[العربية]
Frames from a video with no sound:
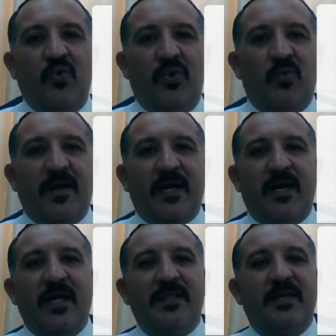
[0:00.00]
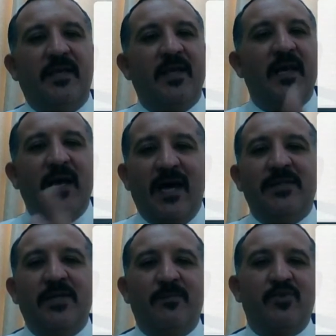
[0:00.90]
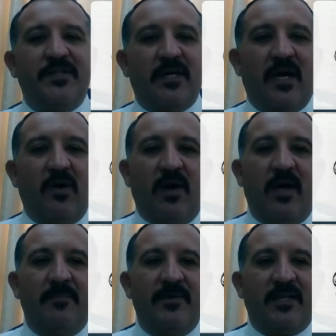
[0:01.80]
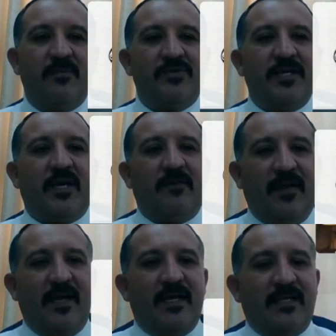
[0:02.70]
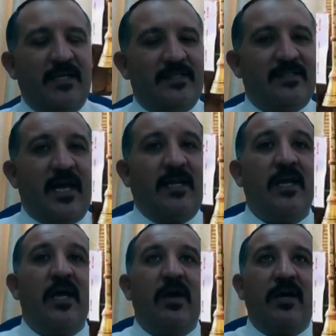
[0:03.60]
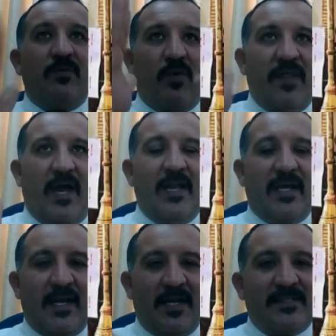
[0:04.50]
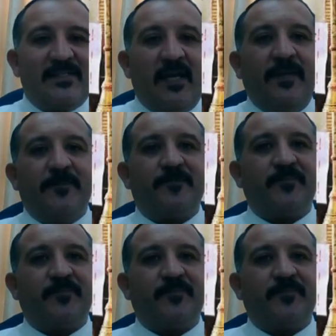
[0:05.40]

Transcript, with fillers: موضوع الورقة هذه عن الموسيقى وأهمية الموسيقى في حياة الإنسان وضع لك نصا